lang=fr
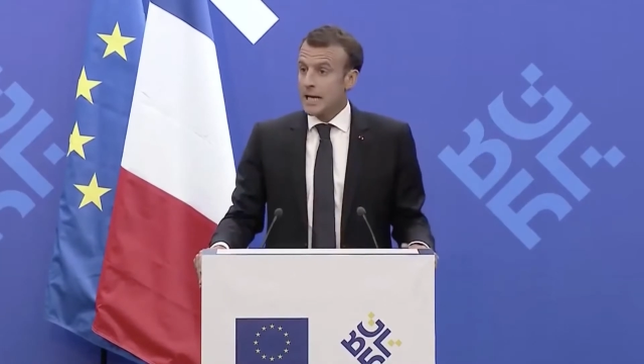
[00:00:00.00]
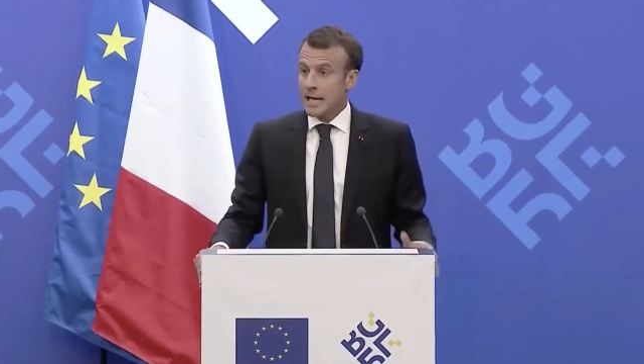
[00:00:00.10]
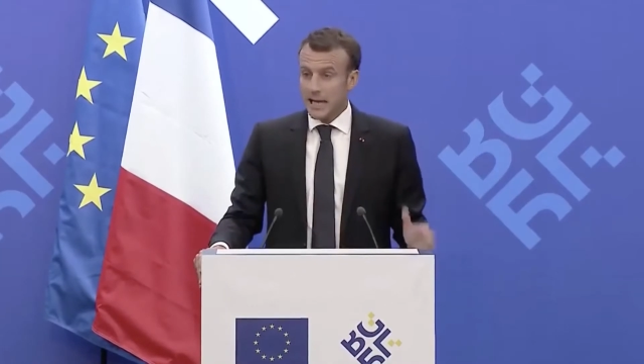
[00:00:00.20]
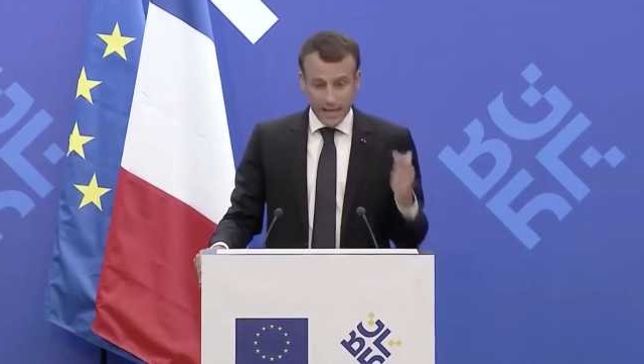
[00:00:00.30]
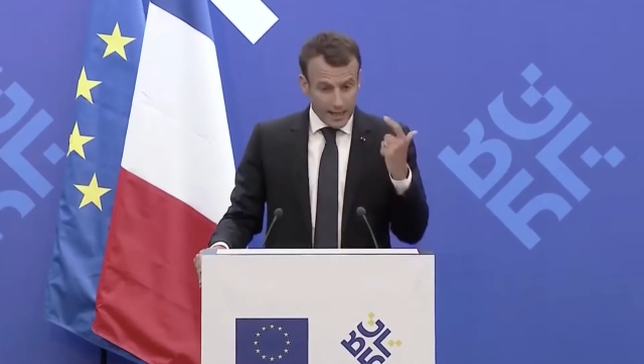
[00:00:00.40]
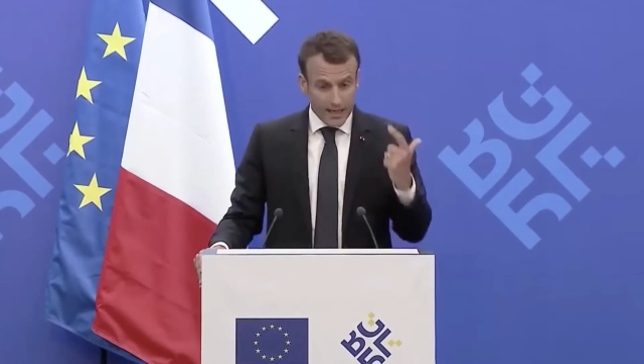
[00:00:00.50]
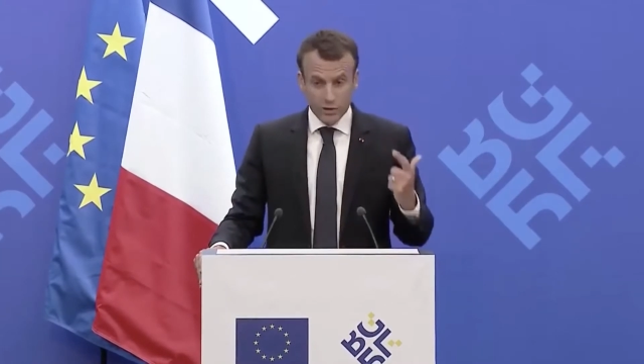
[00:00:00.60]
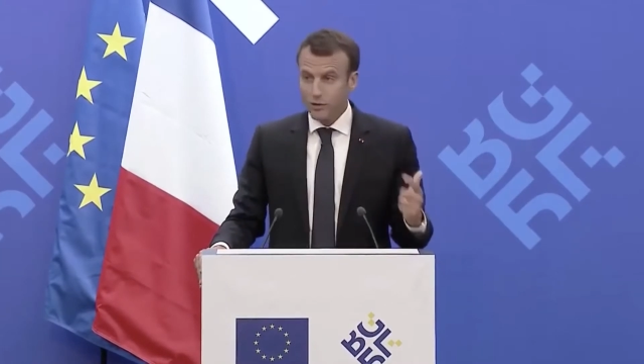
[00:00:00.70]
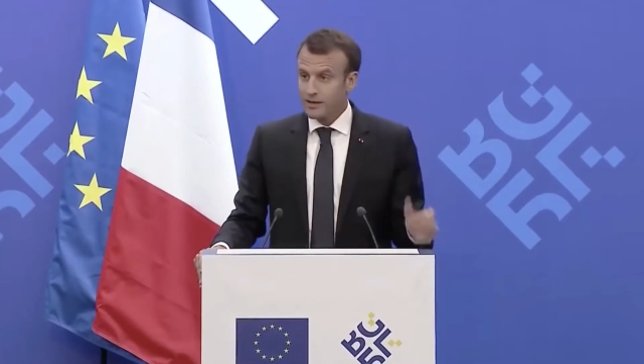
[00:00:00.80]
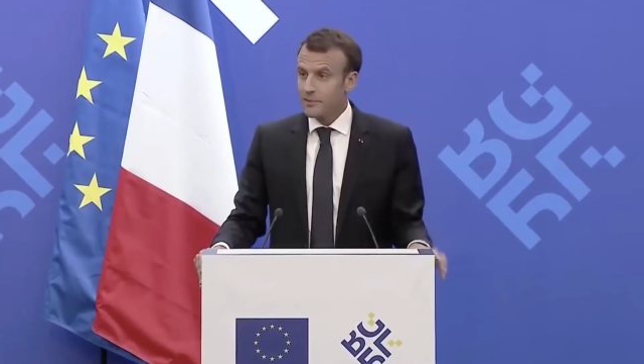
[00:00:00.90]
Et la
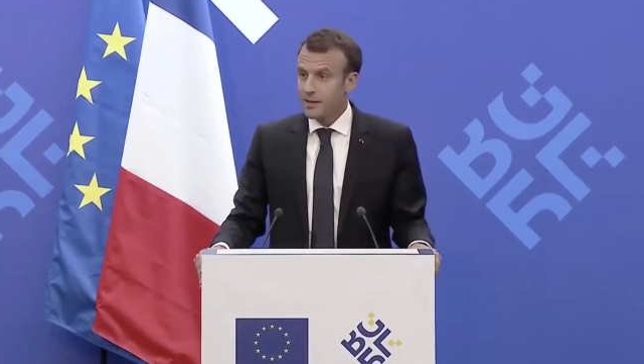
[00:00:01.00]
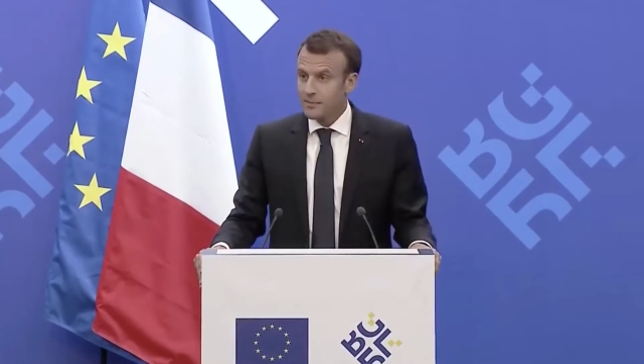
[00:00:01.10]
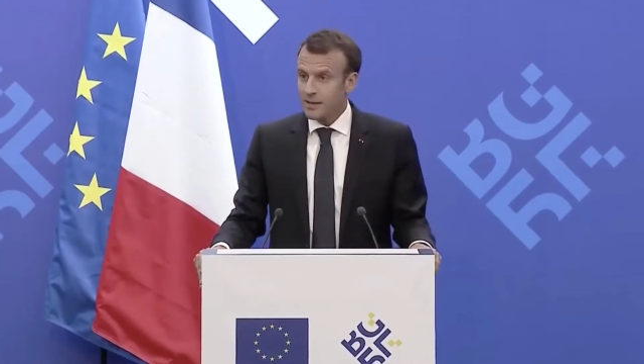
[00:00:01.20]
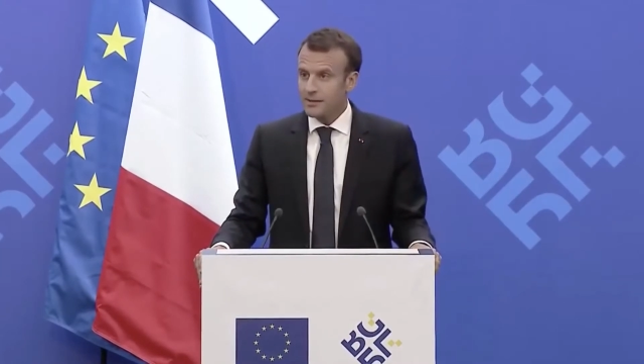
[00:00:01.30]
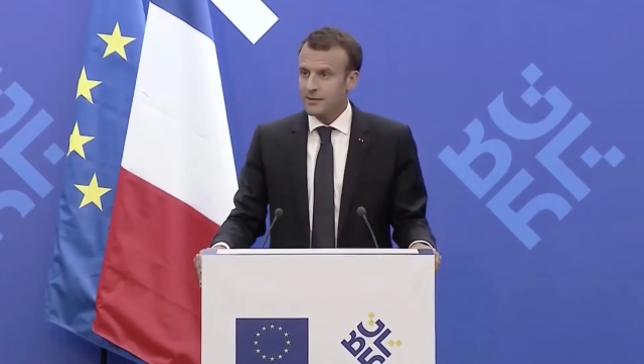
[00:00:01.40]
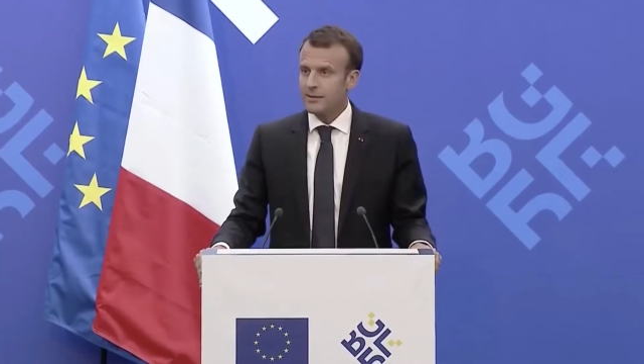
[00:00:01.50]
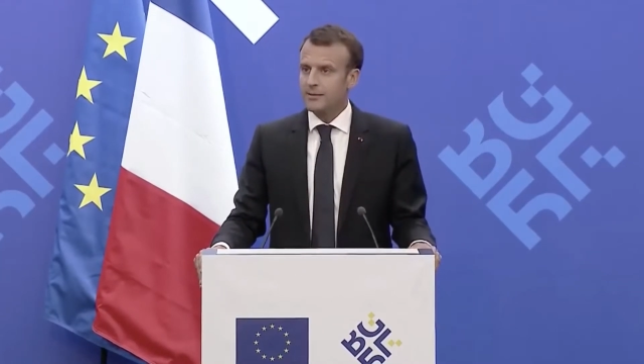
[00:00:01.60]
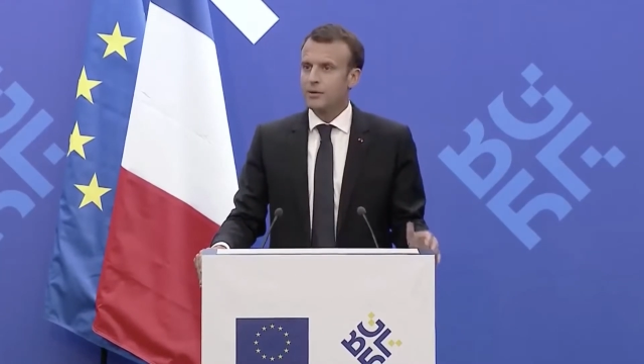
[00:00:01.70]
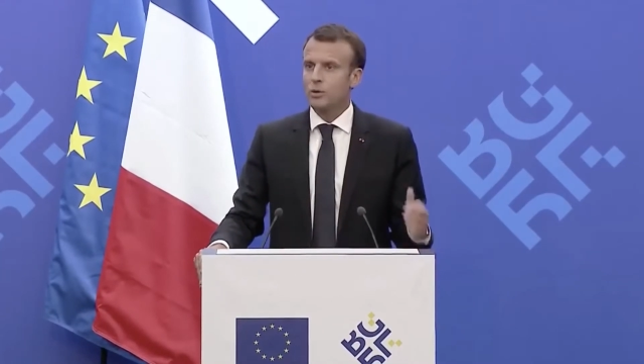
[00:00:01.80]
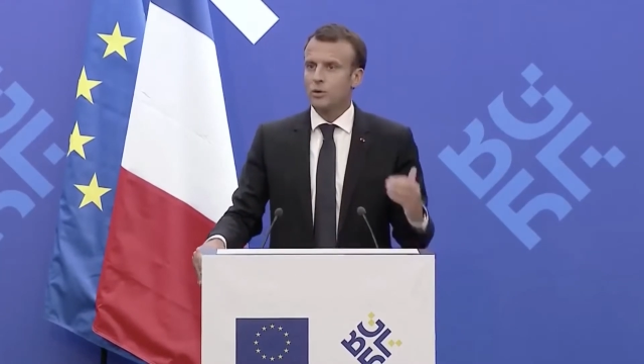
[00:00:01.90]
deuxième limite, c'est que